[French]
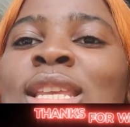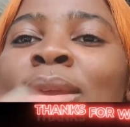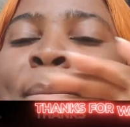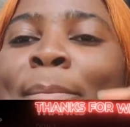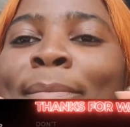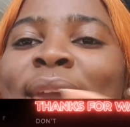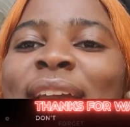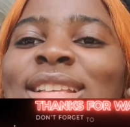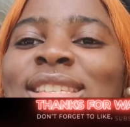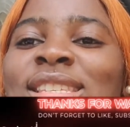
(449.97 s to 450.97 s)
dis
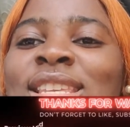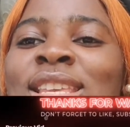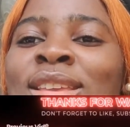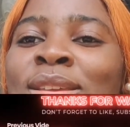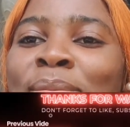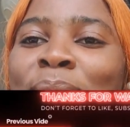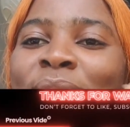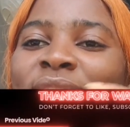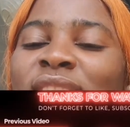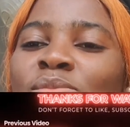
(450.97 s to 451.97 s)
merci,
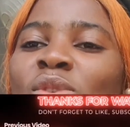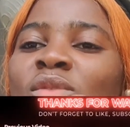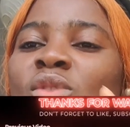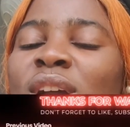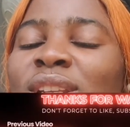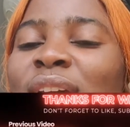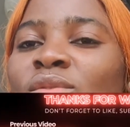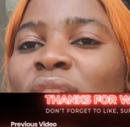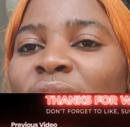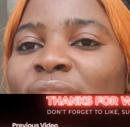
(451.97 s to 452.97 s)
merci pour avoir
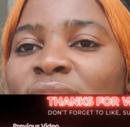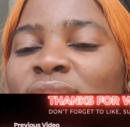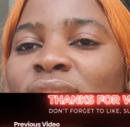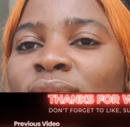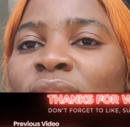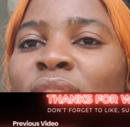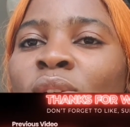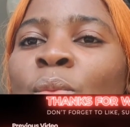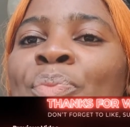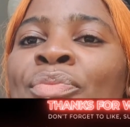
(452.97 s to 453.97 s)
d'avoir regardé cette
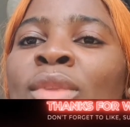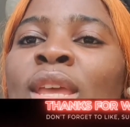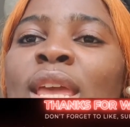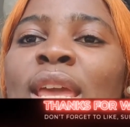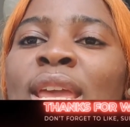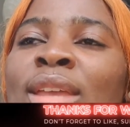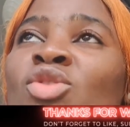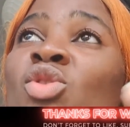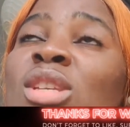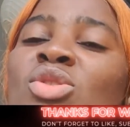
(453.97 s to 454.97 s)
vidéo. Et
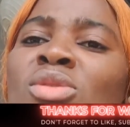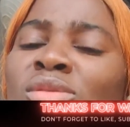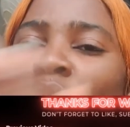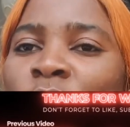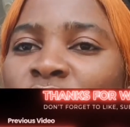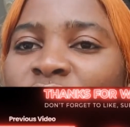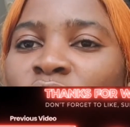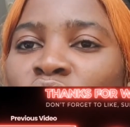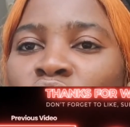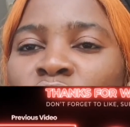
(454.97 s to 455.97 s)
tu, comme je dis
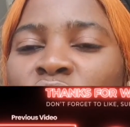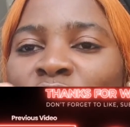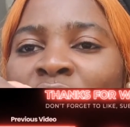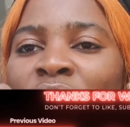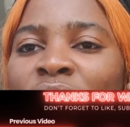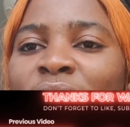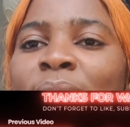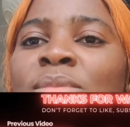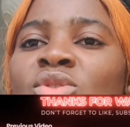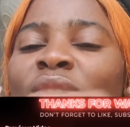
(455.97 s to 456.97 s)
toujours, si tu as un
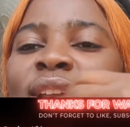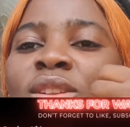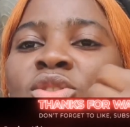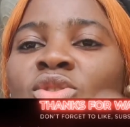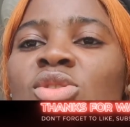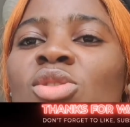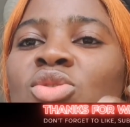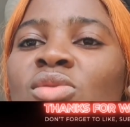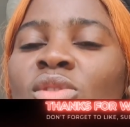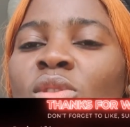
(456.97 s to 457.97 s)
thème, si tu as quelque chose dont
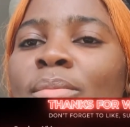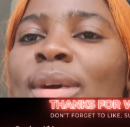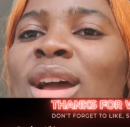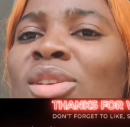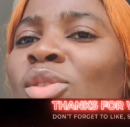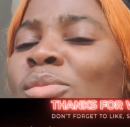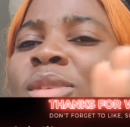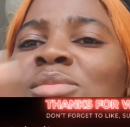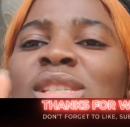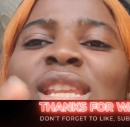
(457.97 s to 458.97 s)
tu veux qu'on parle,
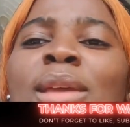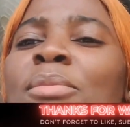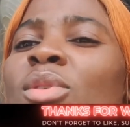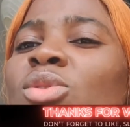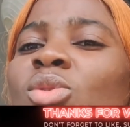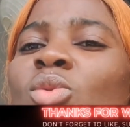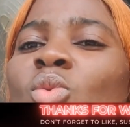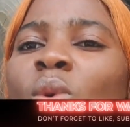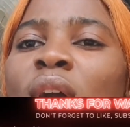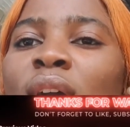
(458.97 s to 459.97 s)
même si c'est n'importe
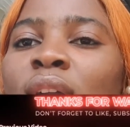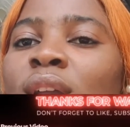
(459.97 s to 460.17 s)
quoi,